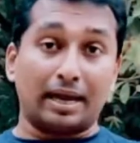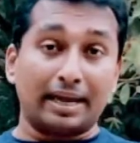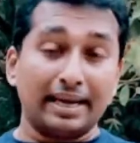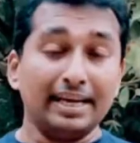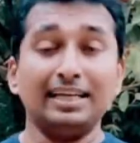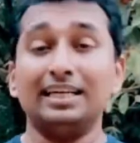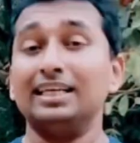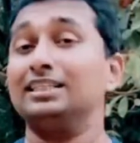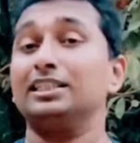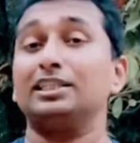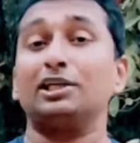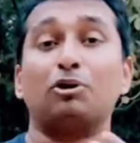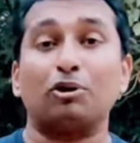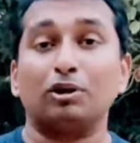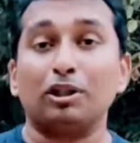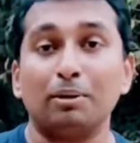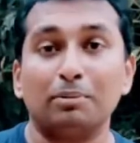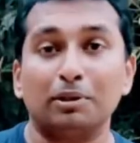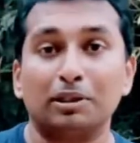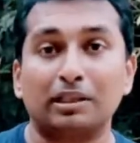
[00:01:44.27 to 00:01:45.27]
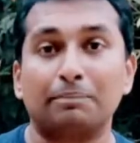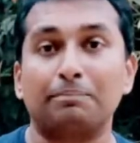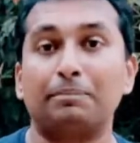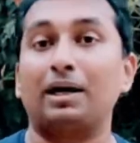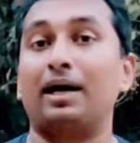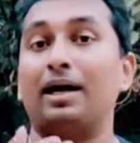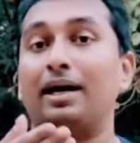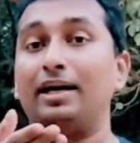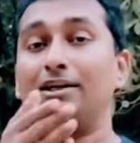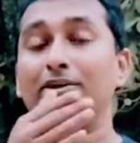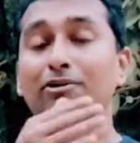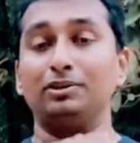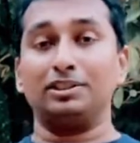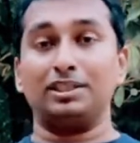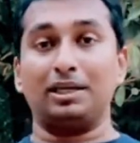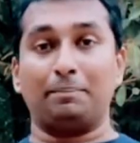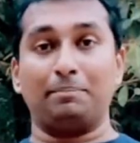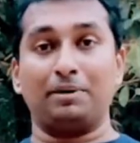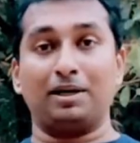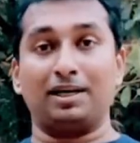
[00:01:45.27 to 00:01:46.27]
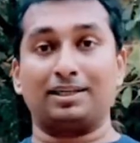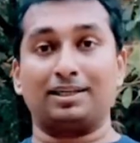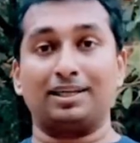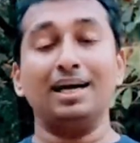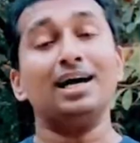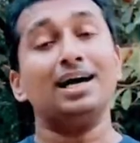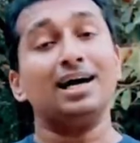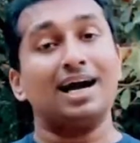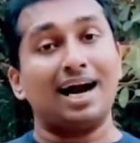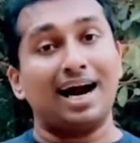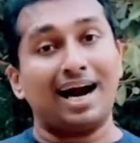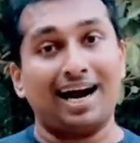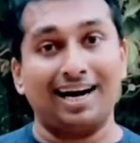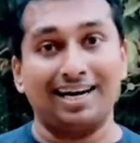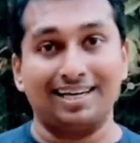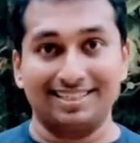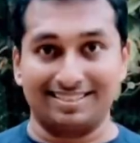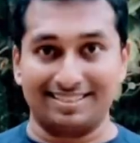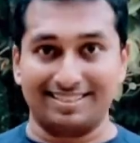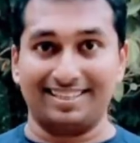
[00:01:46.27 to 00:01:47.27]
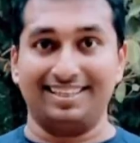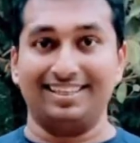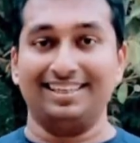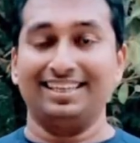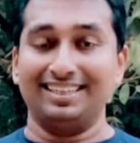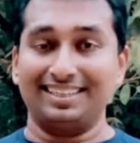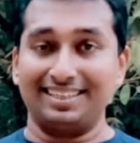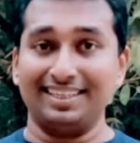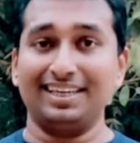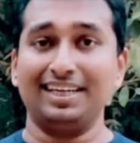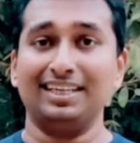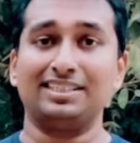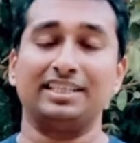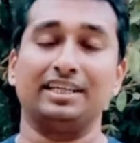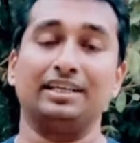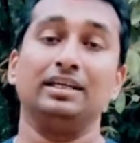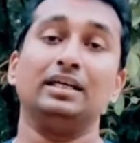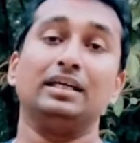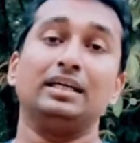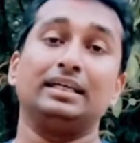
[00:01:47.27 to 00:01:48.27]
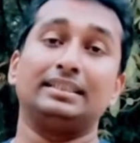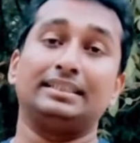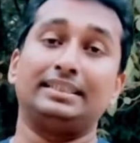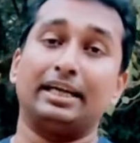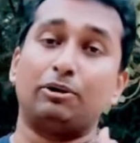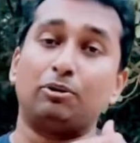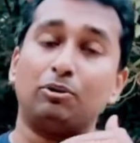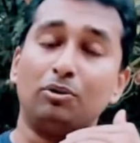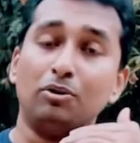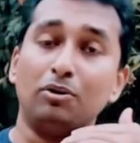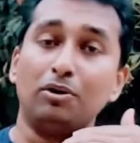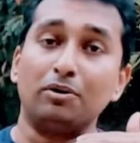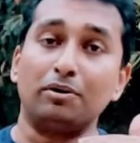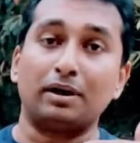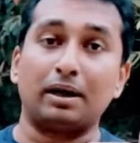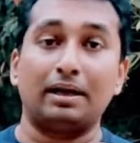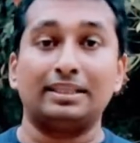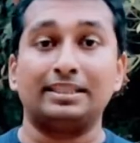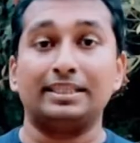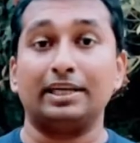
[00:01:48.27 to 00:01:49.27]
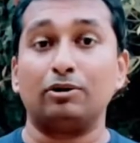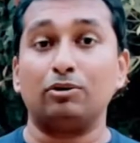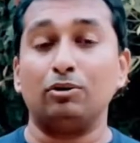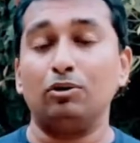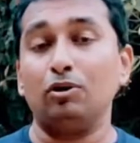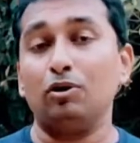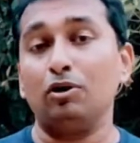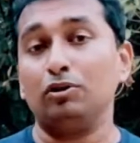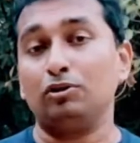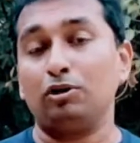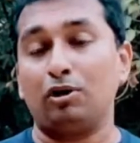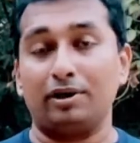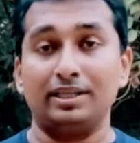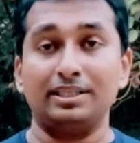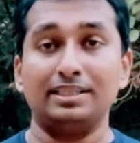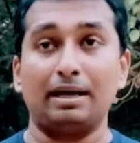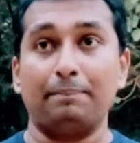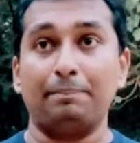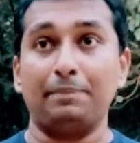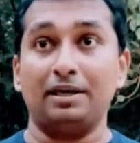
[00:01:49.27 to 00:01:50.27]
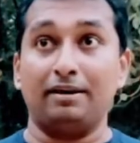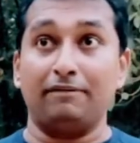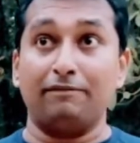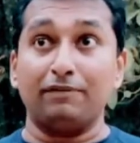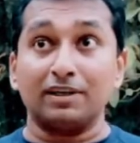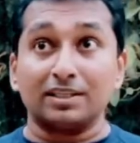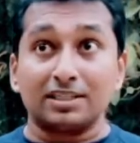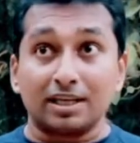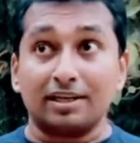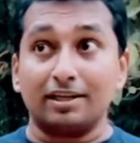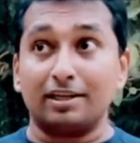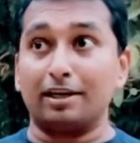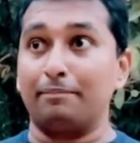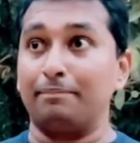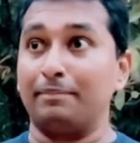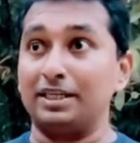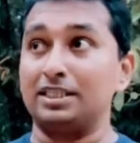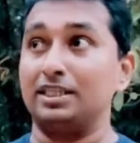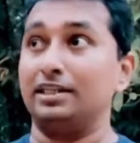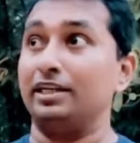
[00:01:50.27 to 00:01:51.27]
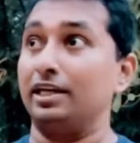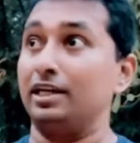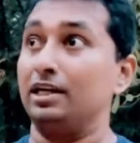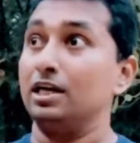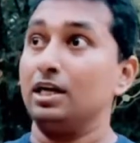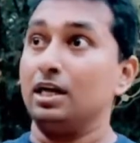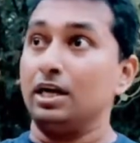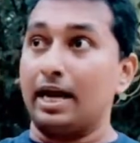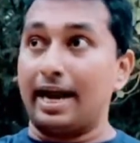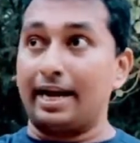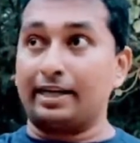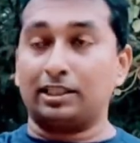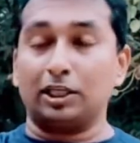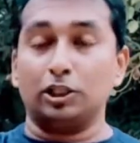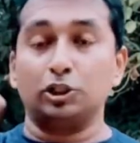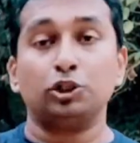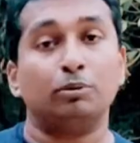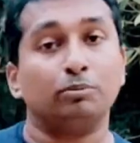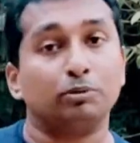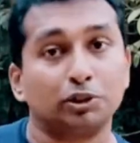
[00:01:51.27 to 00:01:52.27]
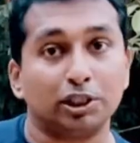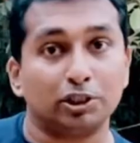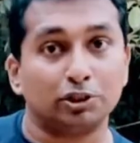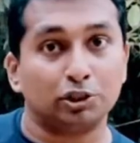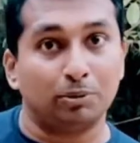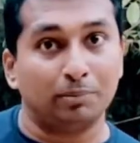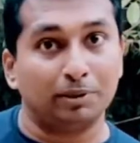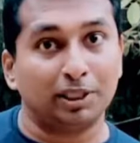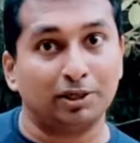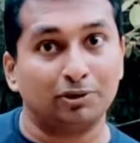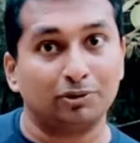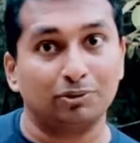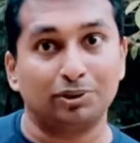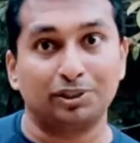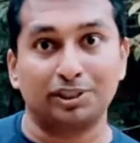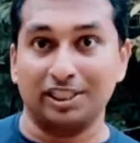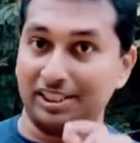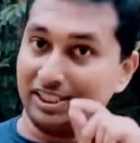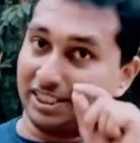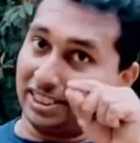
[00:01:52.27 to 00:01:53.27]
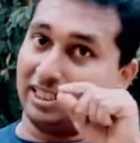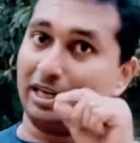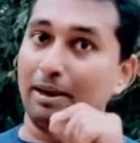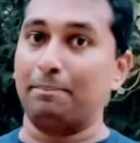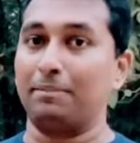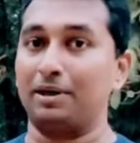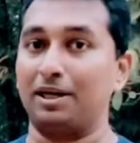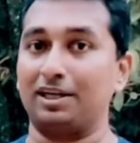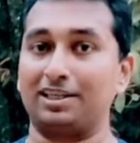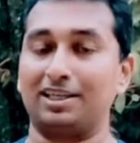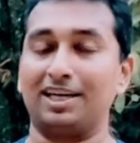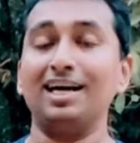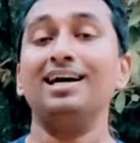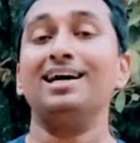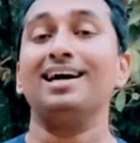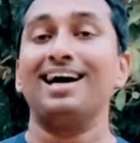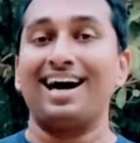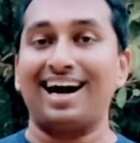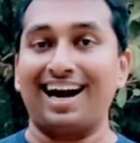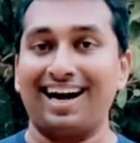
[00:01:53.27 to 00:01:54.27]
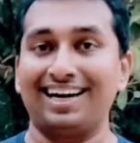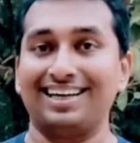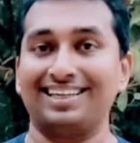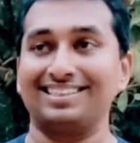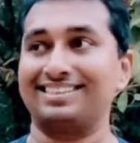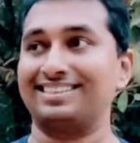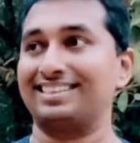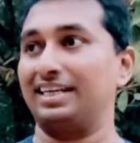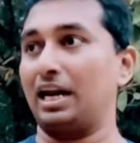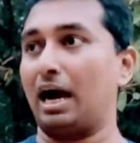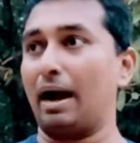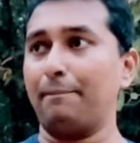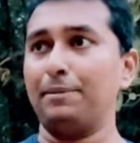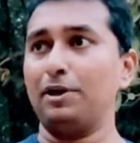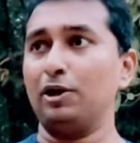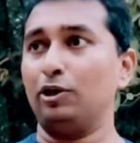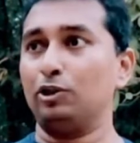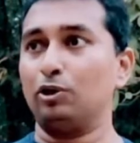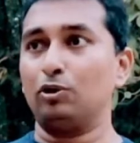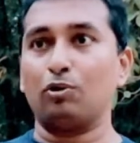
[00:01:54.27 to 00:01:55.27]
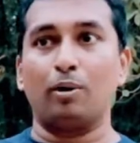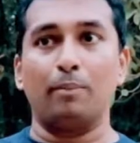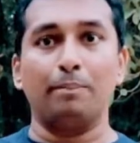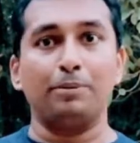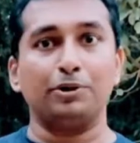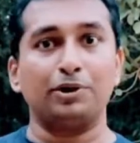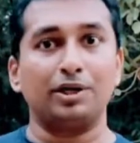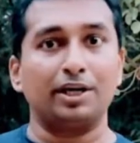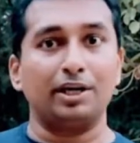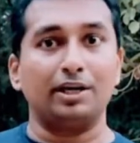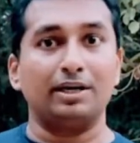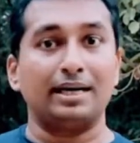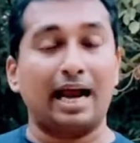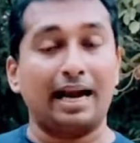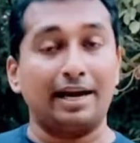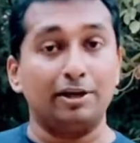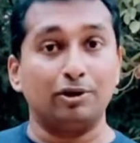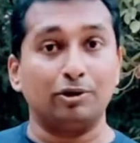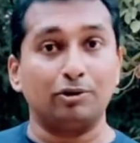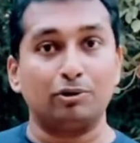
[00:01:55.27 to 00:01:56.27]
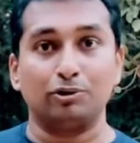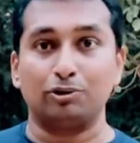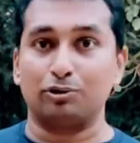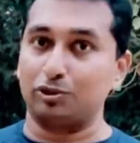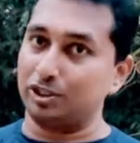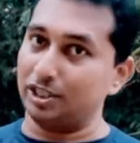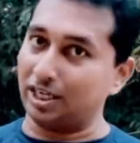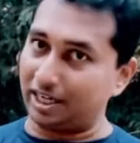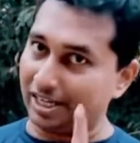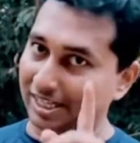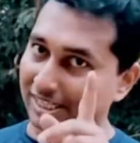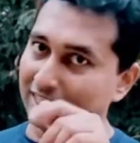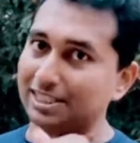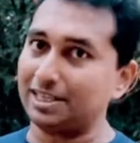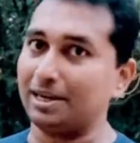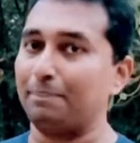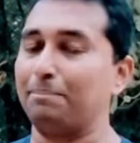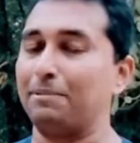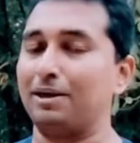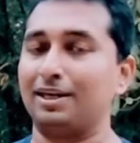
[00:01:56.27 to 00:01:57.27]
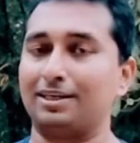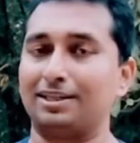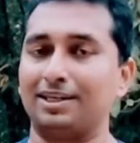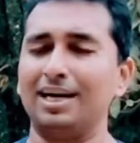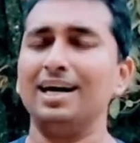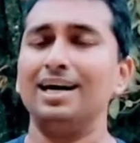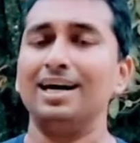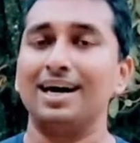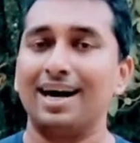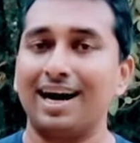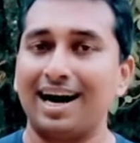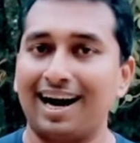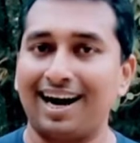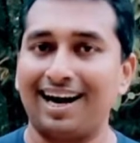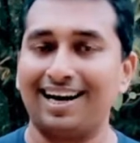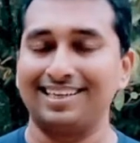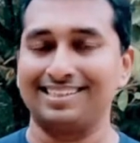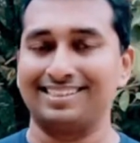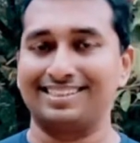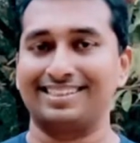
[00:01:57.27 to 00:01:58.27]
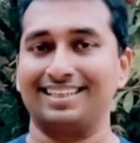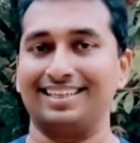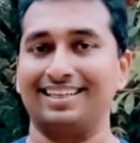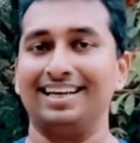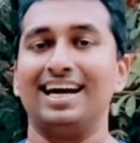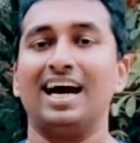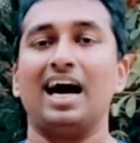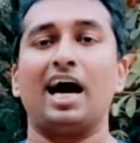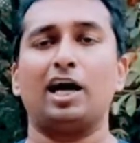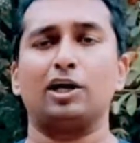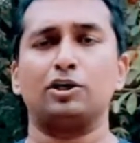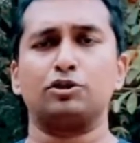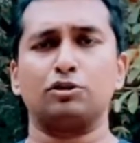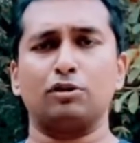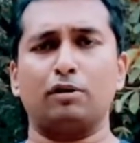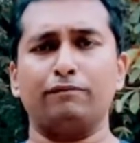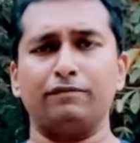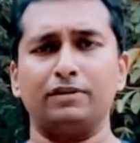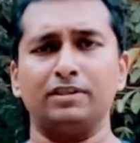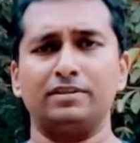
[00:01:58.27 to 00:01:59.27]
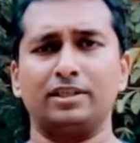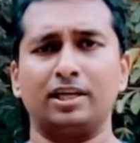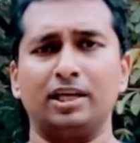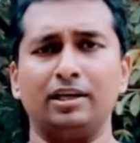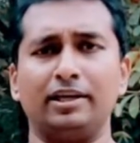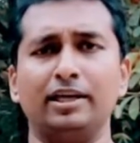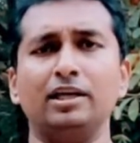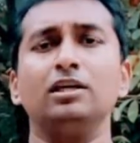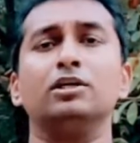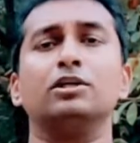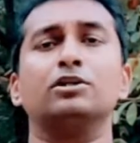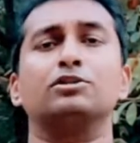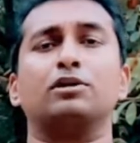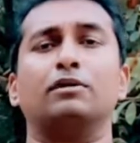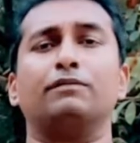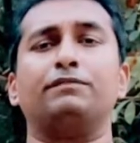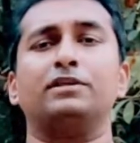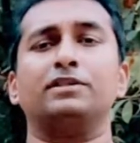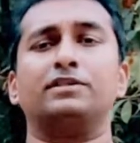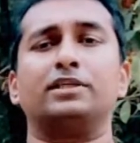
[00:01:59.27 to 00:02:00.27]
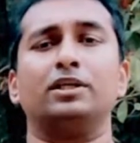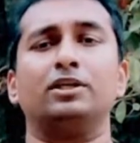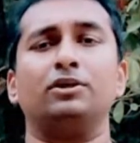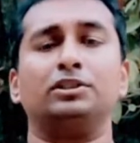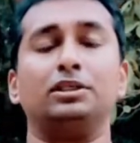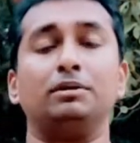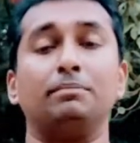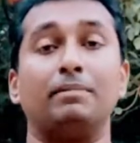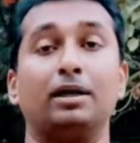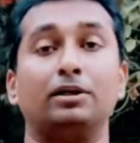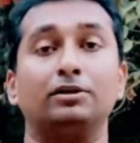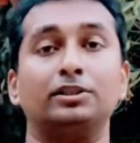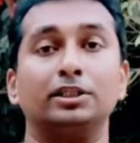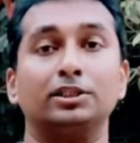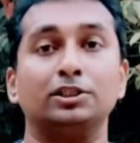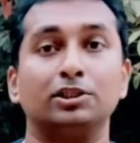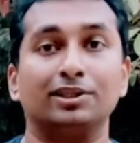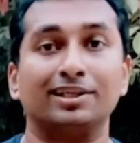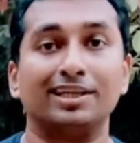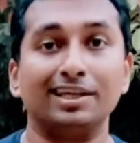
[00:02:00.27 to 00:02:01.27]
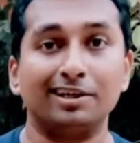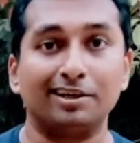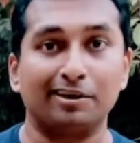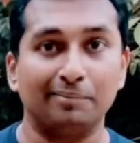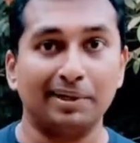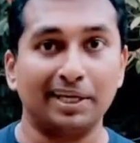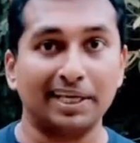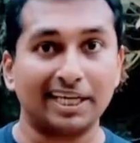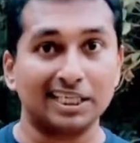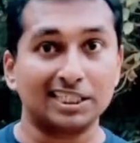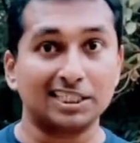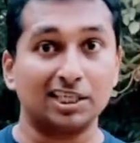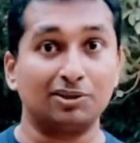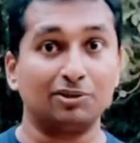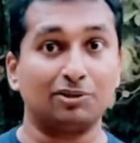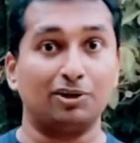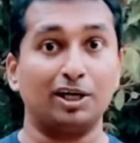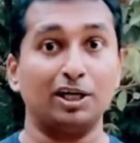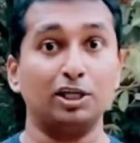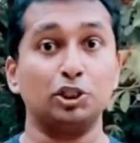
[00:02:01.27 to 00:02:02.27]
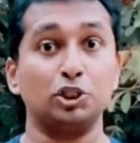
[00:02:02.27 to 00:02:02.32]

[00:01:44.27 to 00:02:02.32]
ইংরেজিতে কথা বলতে পারা এটা হচ্ছে আপনার একটা হার্ড স্কিল ঠিক আছে যে কোনো যে কোনো ধরেন যে আপনি রেফ্রিজারেটর মেশিনের একটা সমস্যার সমাধান করছেন সেটা আপনার একটা হার্ড স্কিল আপনি হয়তো কম্পিউটারের নারী নক্ষত্র জানেন সেটা আপনার একটা হার্ড স্কিল আর সফট স্কিল কি সফট স্কিল হচ্ছে মানুষের সঙ্গে কমিউনিকেশন করার